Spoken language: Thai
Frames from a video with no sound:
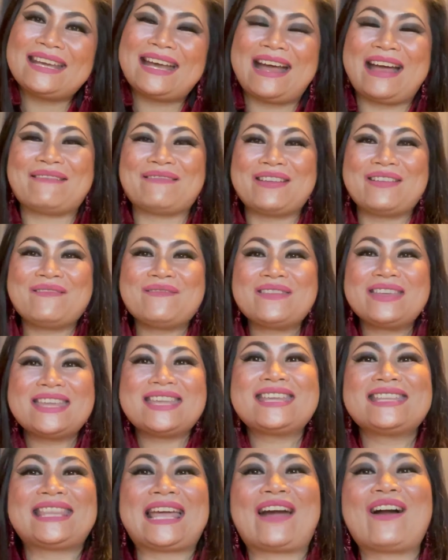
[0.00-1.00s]
ค่ะไม่มี
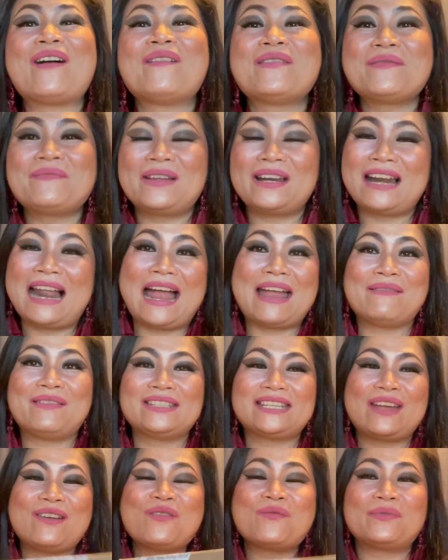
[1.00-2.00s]
แต่ก็ไม่เป็นไรไม่
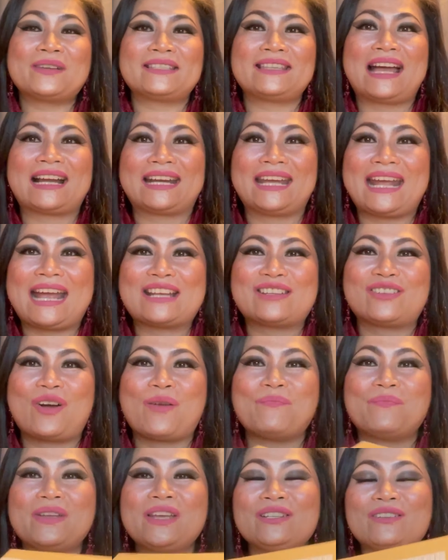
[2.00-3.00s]
ใช่อุปสรรคในการช้อป
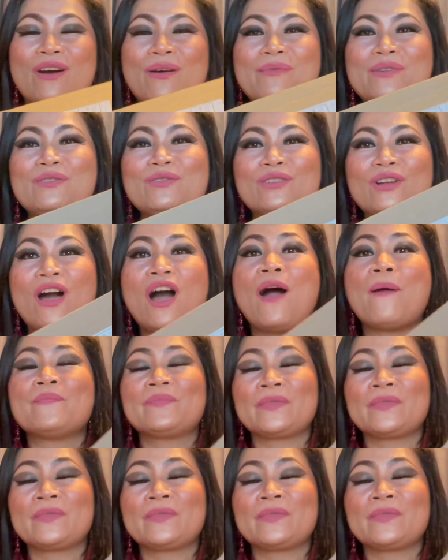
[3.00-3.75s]
ปิ้งเนาะมนุษย์ก็